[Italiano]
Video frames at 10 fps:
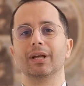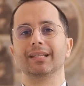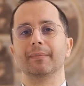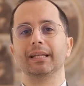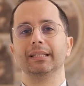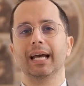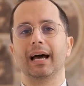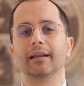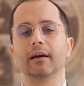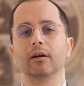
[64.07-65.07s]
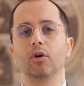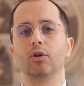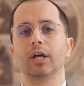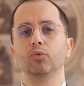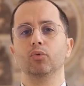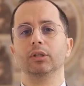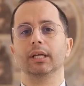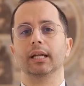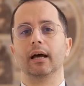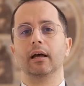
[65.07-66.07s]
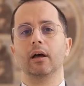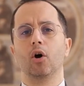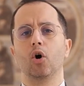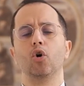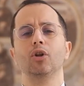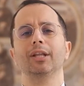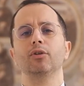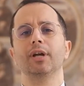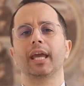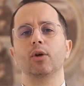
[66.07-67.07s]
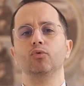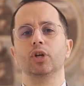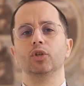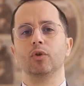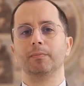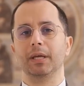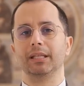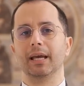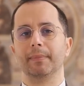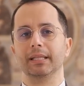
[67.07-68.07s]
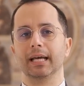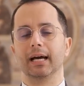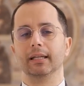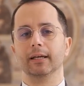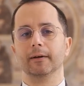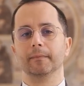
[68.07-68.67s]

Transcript: la Samaritana, con l'adultera o con la donna che unge i suoi piedi a Betania.